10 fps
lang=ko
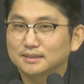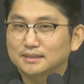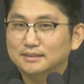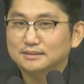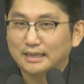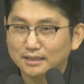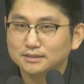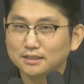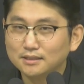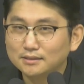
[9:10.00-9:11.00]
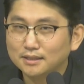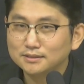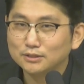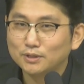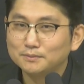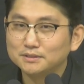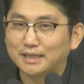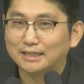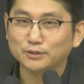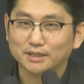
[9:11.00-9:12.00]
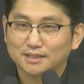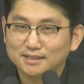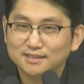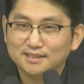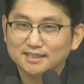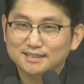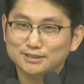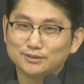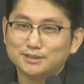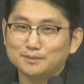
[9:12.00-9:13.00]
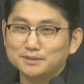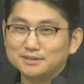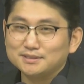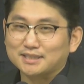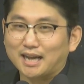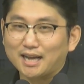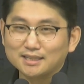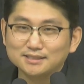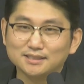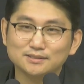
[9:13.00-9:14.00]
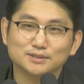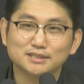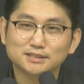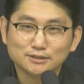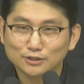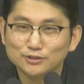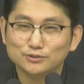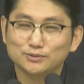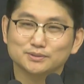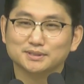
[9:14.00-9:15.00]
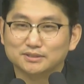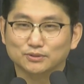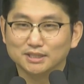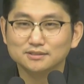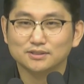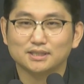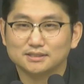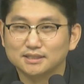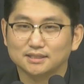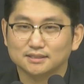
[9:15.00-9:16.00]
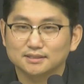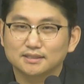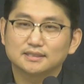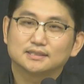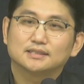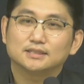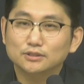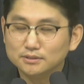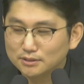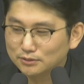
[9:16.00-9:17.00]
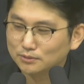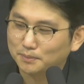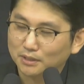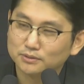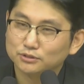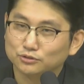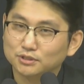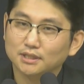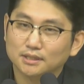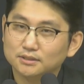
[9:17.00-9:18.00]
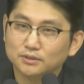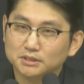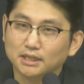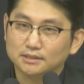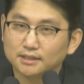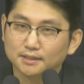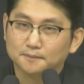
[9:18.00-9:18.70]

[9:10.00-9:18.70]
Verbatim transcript: 내가 생각한 대로 하면 다 돼. 이렇게 하면 다 그냥 일사천리로 되는 거야 그냥, 이런 식으로 바울이 주장하는 것이 아니라